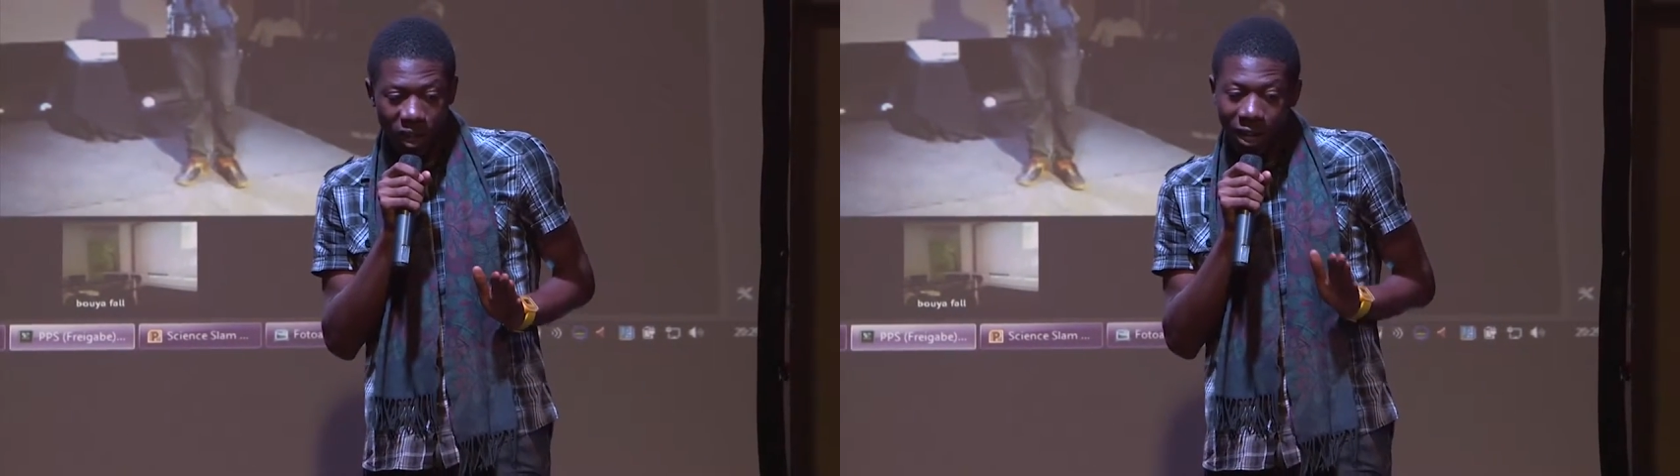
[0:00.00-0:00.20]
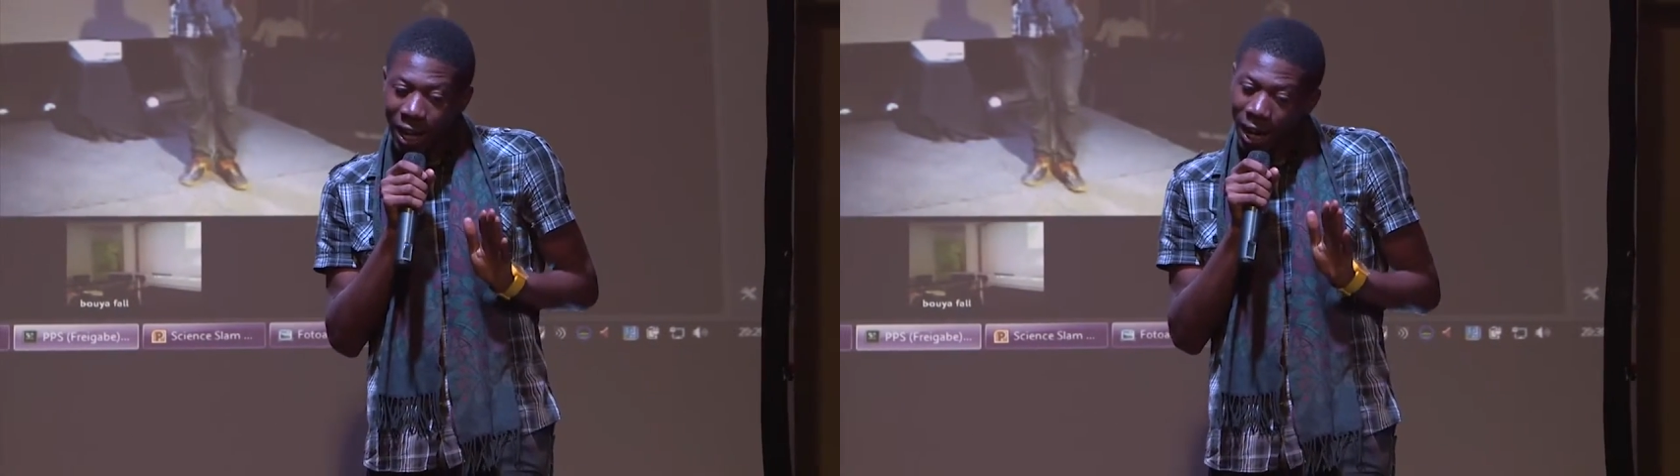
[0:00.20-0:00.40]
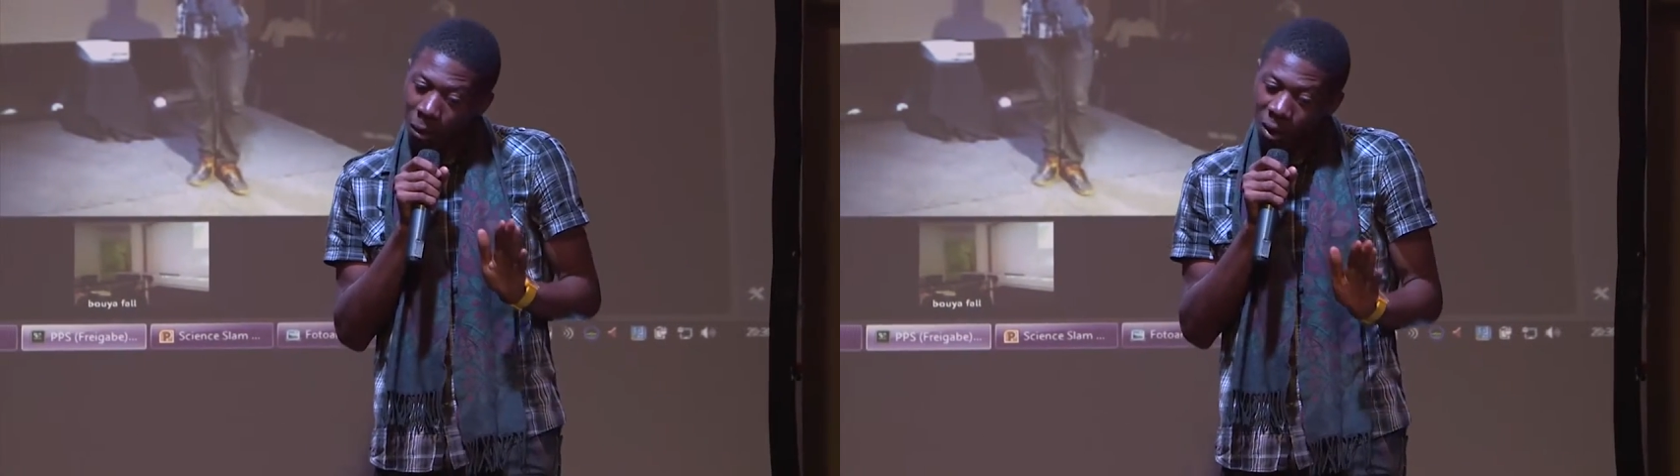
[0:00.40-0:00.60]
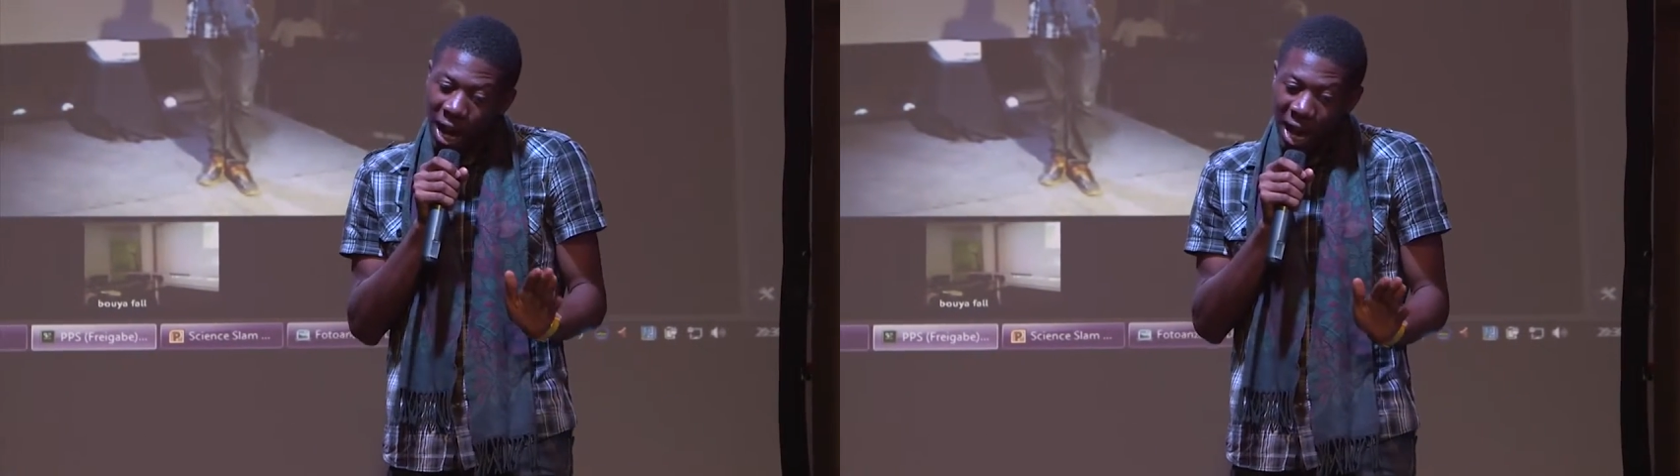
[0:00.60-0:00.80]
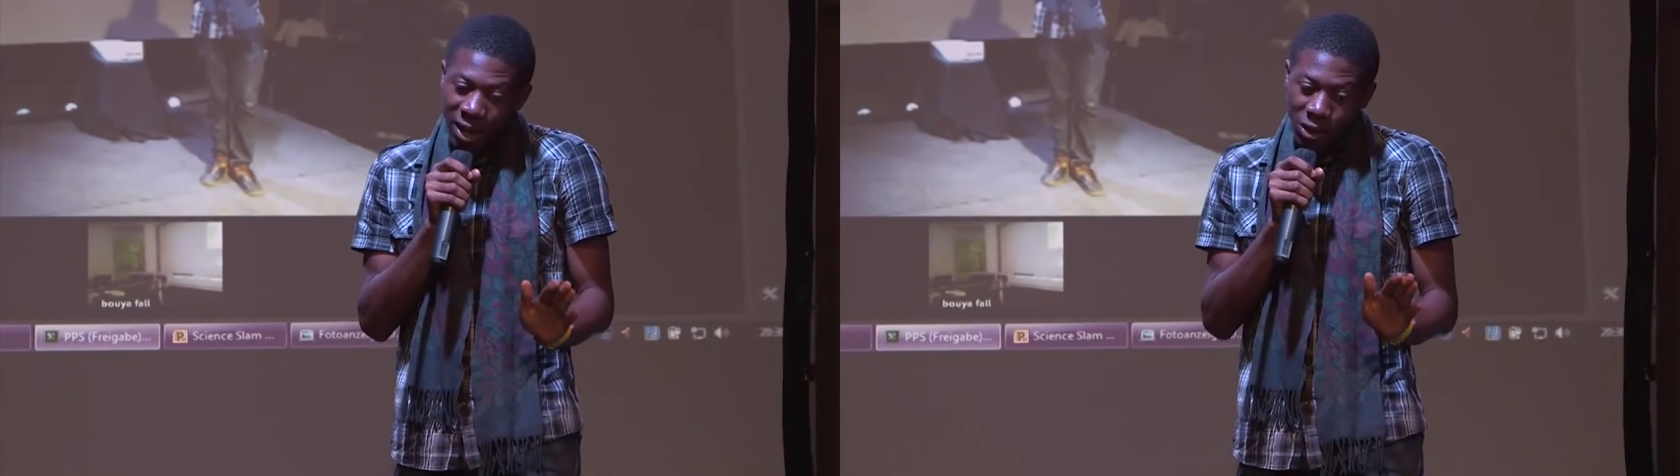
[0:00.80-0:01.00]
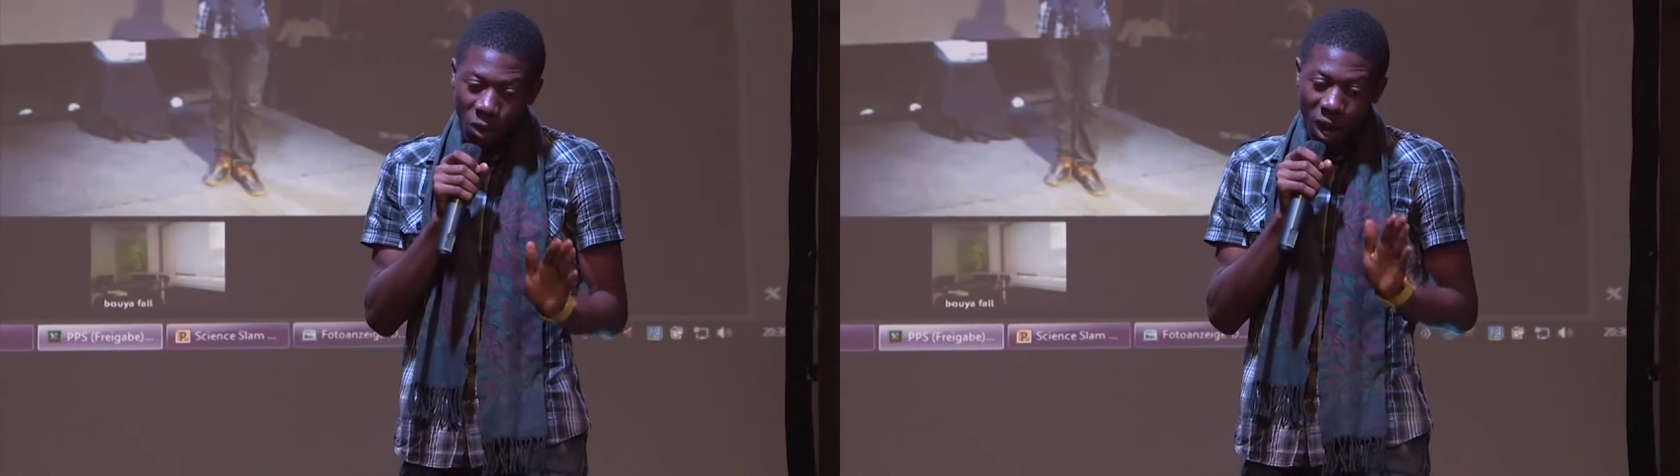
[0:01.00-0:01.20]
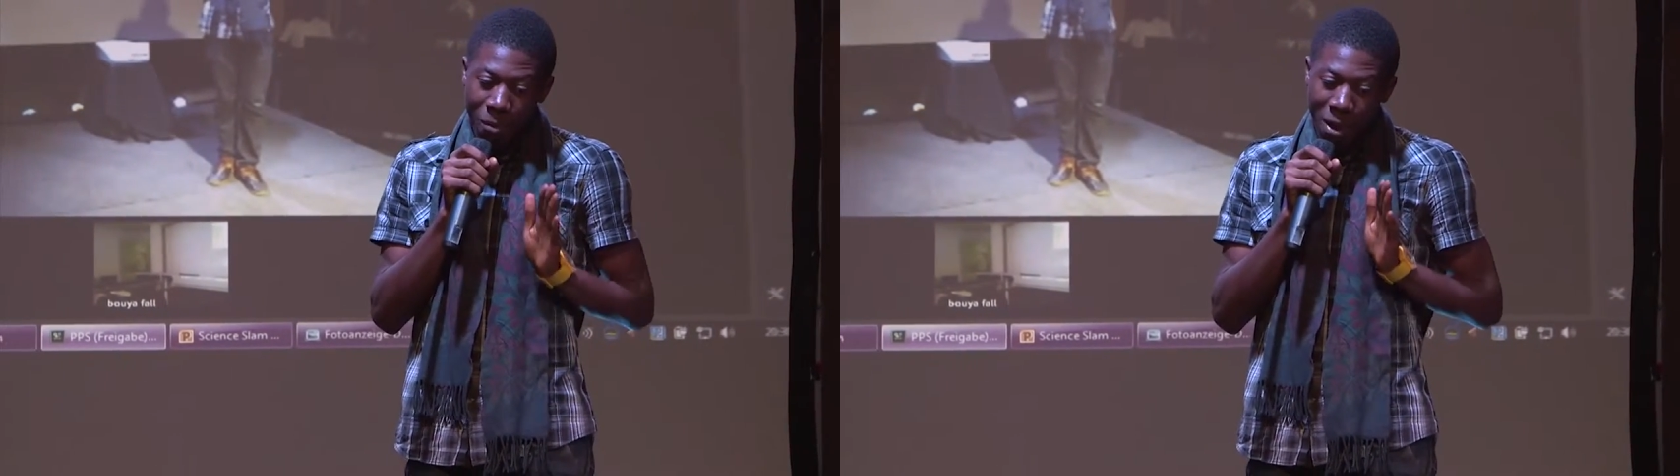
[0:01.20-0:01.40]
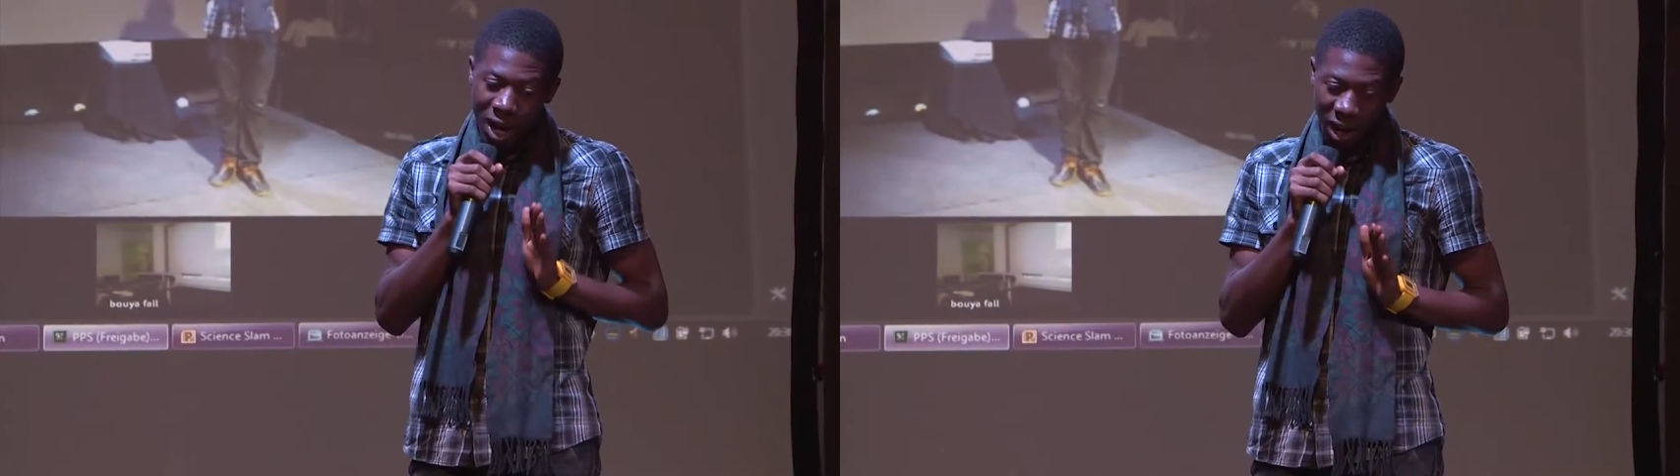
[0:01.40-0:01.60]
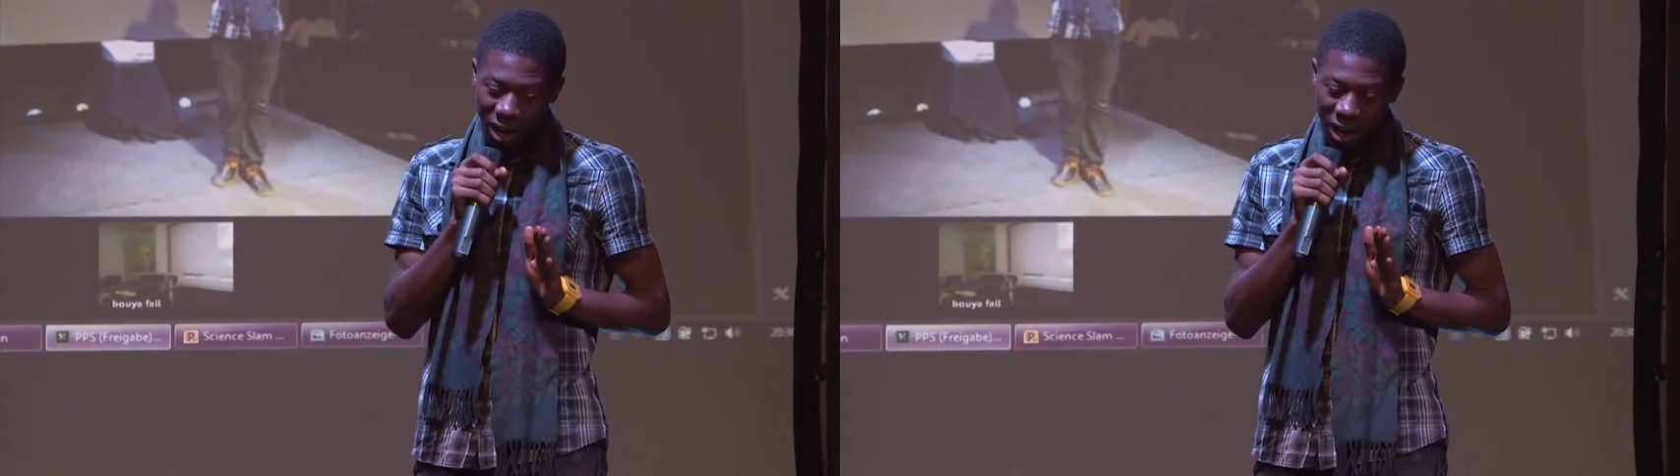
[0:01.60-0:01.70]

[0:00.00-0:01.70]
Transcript: il a d'abord gardé son ML.